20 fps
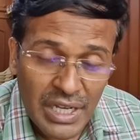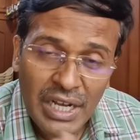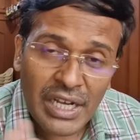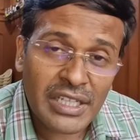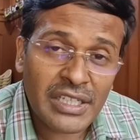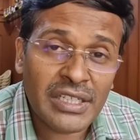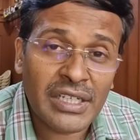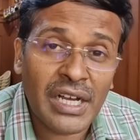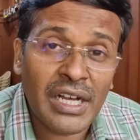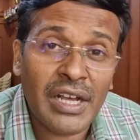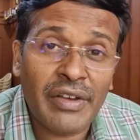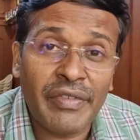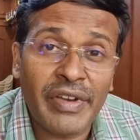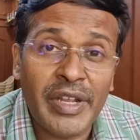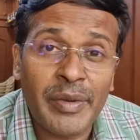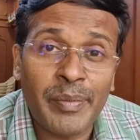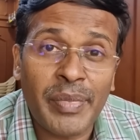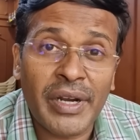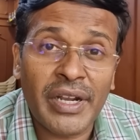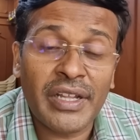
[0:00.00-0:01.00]
அதுக்காக
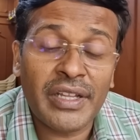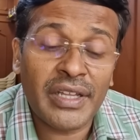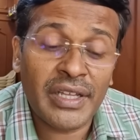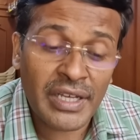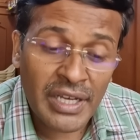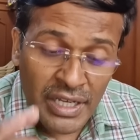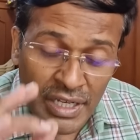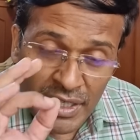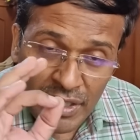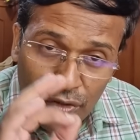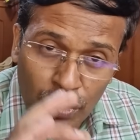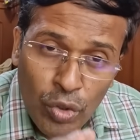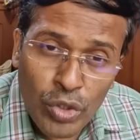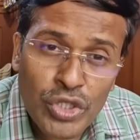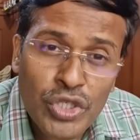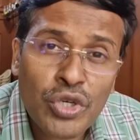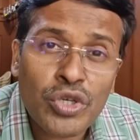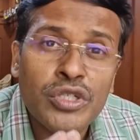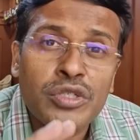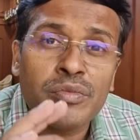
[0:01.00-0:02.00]
வெயிட் பண்ணாதீங்க
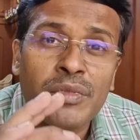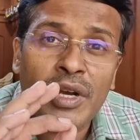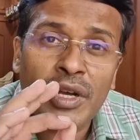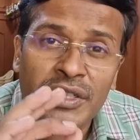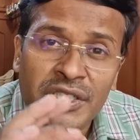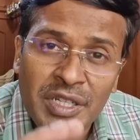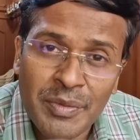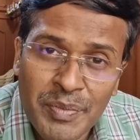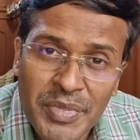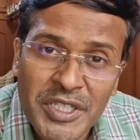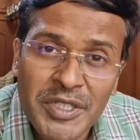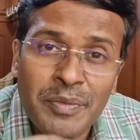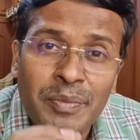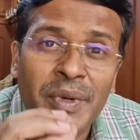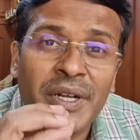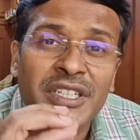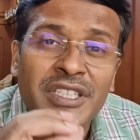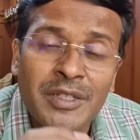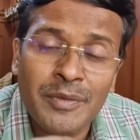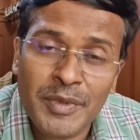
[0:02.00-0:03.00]
கொஞ்சம் கொஞ்சமாக சிப்பு
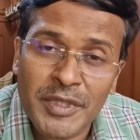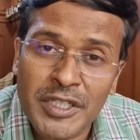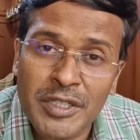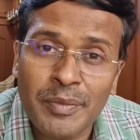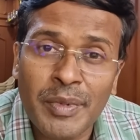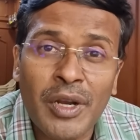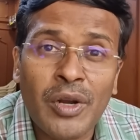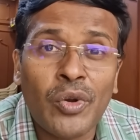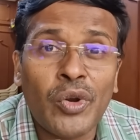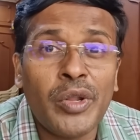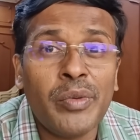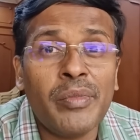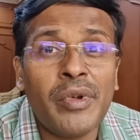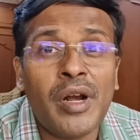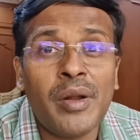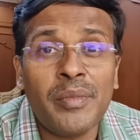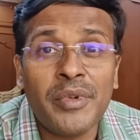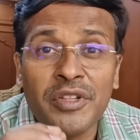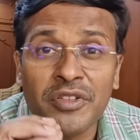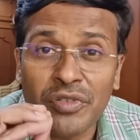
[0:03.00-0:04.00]
சிப்பாக சிப்பு சிப்பாக குடிமா
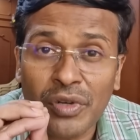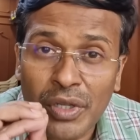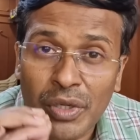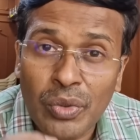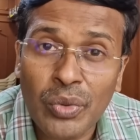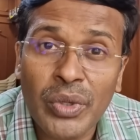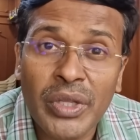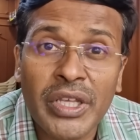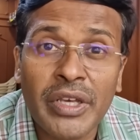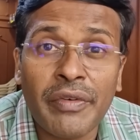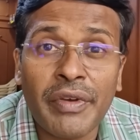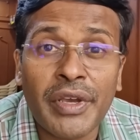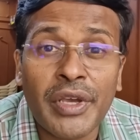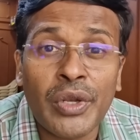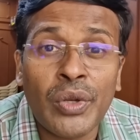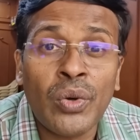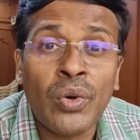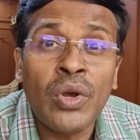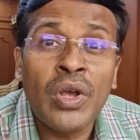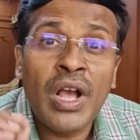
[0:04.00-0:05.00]
அப்படின்னு சொல்லி குடிக்க
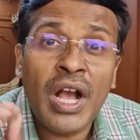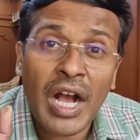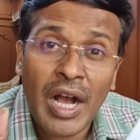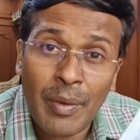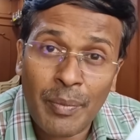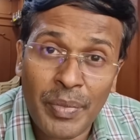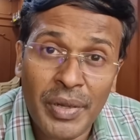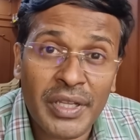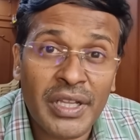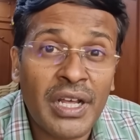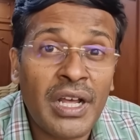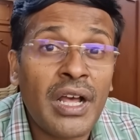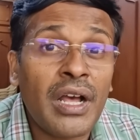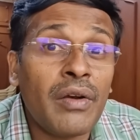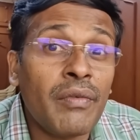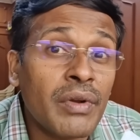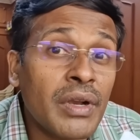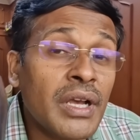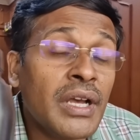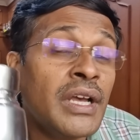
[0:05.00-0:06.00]
வைக்கணும் அப்போ தான்
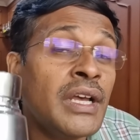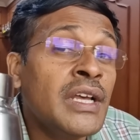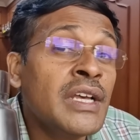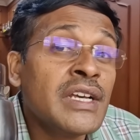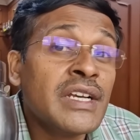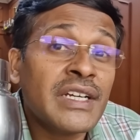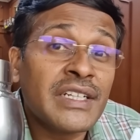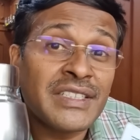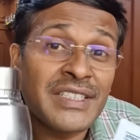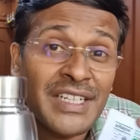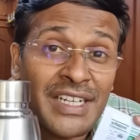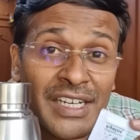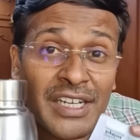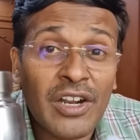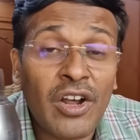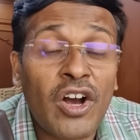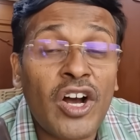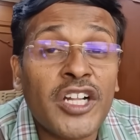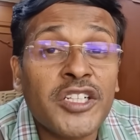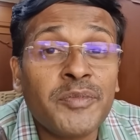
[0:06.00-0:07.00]
அவங்க
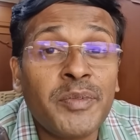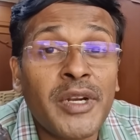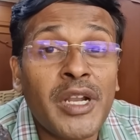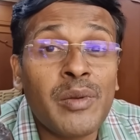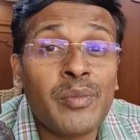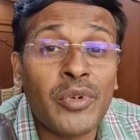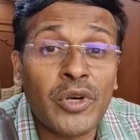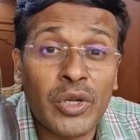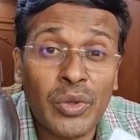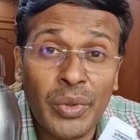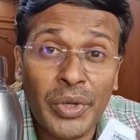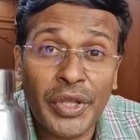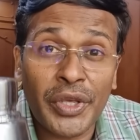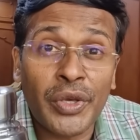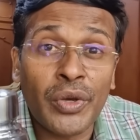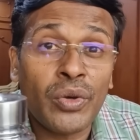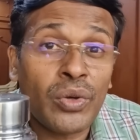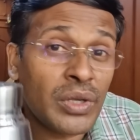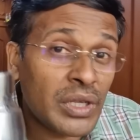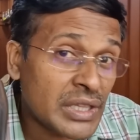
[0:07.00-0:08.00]
சீக்கிரம் ஹாஸ்பிட்டல் போகிற
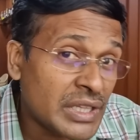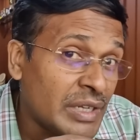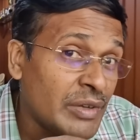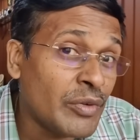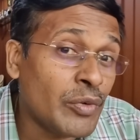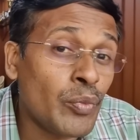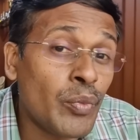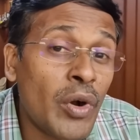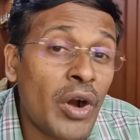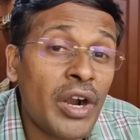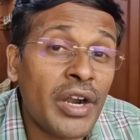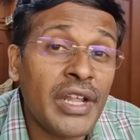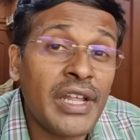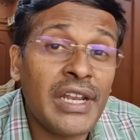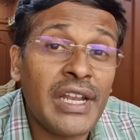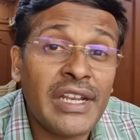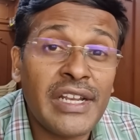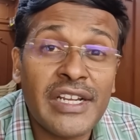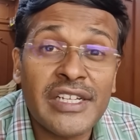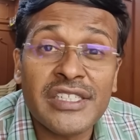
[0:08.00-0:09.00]
வரைக்கும் அந்த
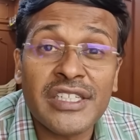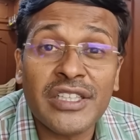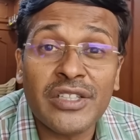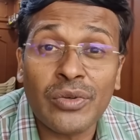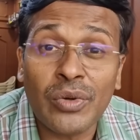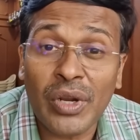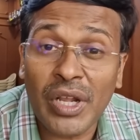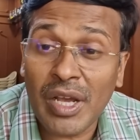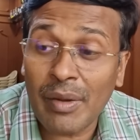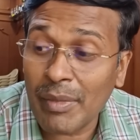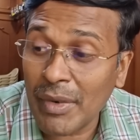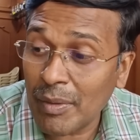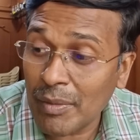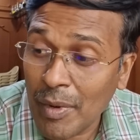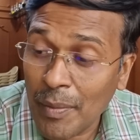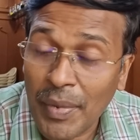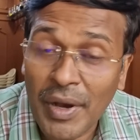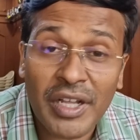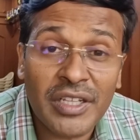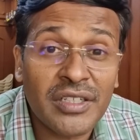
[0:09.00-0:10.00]
பாடியில் நீச்சத்து குறையாமல் நம்ம
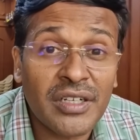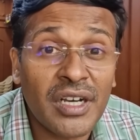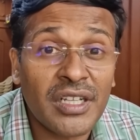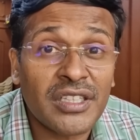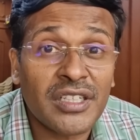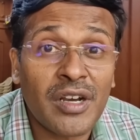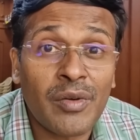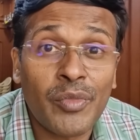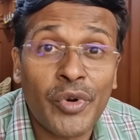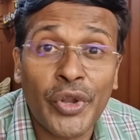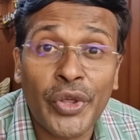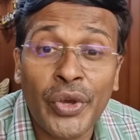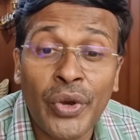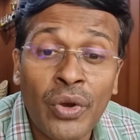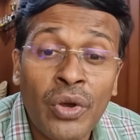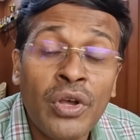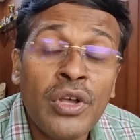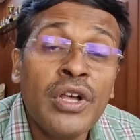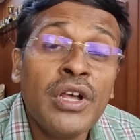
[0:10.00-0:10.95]
பாதுகாத்துக்க முடியும்